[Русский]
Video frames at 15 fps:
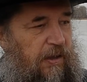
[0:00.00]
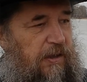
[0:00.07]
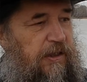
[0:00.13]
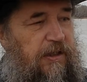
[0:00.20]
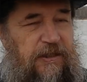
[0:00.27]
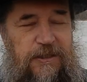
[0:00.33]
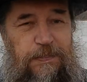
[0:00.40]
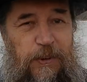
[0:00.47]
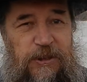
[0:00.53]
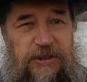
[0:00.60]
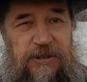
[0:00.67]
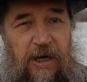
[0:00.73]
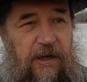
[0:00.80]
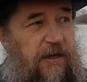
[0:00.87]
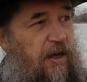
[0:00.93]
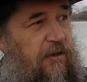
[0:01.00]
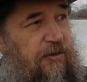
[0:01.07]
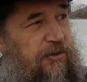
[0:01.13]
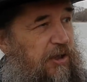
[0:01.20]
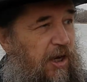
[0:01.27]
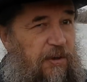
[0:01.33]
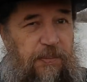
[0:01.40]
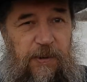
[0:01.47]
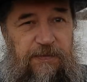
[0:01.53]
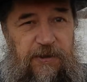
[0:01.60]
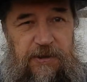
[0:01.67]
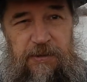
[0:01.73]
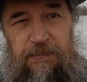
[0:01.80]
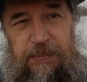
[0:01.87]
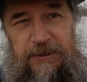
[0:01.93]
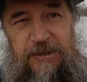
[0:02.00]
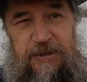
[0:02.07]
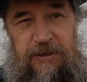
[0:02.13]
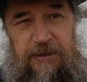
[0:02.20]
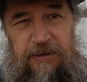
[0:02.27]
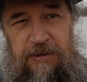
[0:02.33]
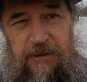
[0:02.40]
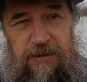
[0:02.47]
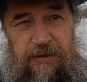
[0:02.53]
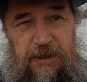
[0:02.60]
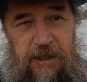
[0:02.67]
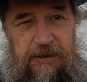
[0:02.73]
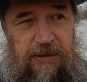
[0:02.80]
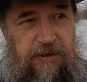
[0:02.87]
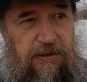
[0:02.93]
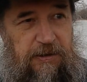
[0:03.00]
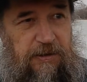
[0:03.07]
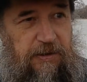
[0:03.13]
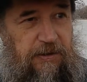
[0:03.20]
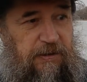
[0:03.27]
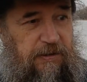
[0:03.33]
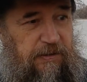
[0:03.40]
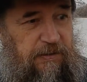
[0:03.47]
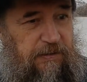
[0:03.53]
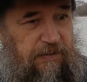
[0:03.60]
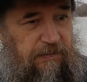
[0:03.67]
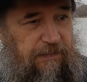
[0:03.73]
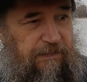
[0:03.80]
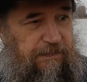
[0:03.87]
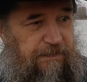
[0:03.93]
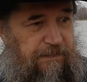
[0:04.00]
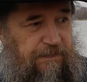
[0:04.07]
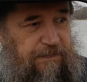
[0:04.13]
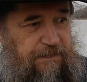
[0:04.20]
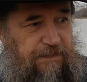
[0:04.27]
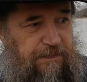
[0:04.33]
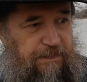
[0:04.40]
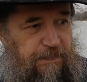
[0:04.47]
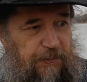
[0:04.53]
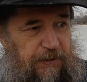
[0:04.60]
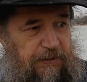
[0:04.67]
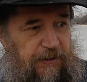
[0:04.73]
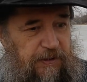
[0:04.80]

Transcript: и распространяют, как мы видим, последние кадры про